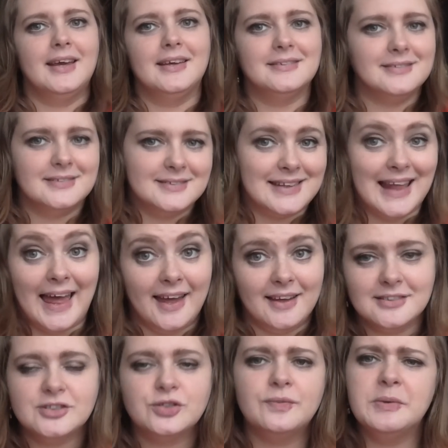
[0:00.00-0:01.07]
Äh,
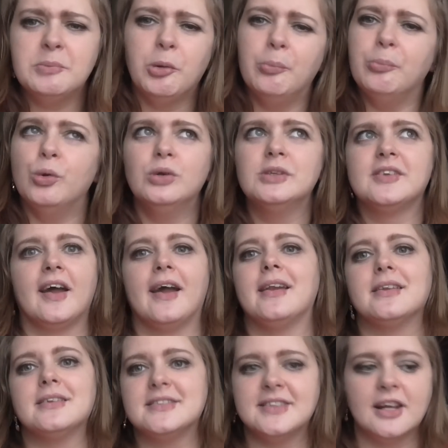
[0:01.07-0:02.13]
so wie mit Müll
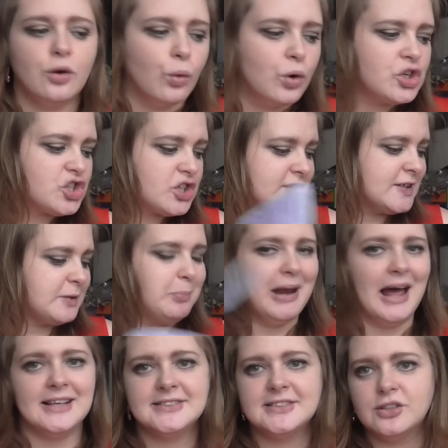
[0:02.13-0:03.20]
trennen. Ist ja logisch, dass ich
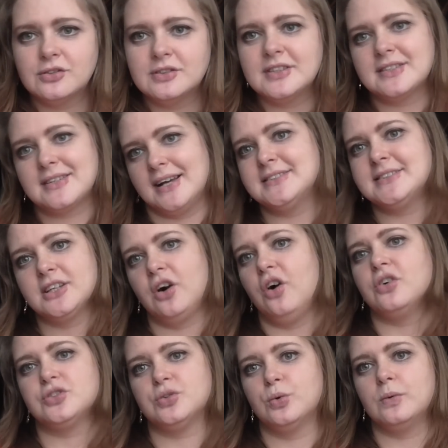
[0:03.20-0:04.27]
Plastik und das Ganze
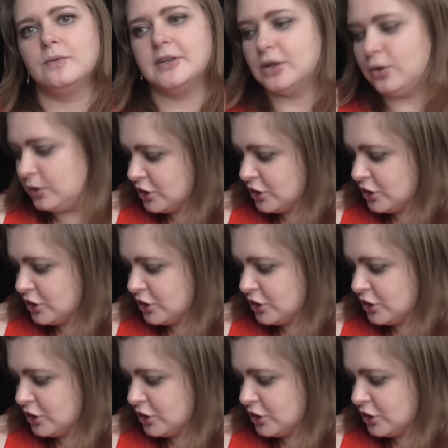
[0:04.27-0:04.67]
raushol wieder.